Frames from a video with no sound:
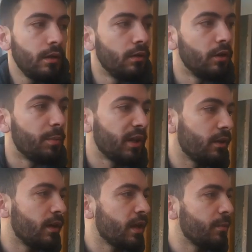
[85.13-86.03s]
Noi in
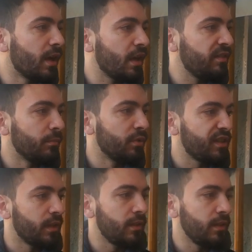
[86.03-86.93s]
particolare magari siamo
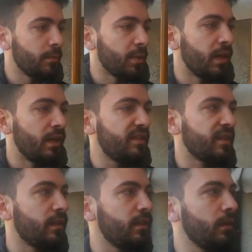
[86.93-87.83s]
stati
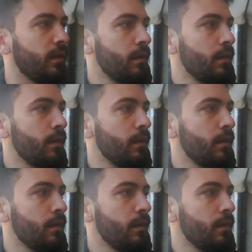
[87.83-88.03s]
penalizzati